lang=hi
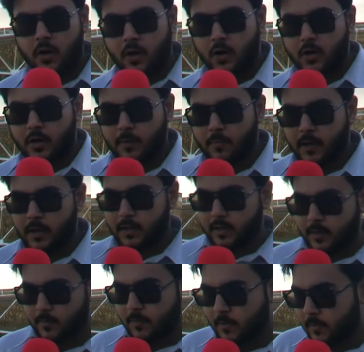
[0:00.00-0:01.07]
और हमारे
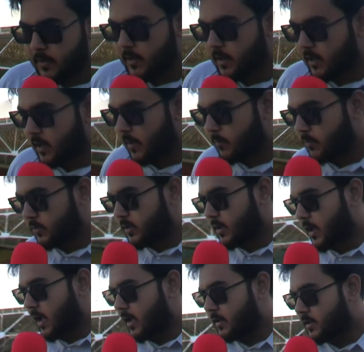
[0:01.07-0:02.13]
कैमरा मैन अगर आपको
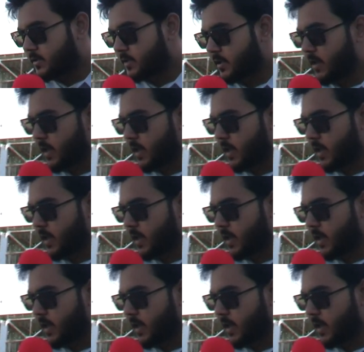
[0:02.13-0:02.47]
दिखाएं नीचे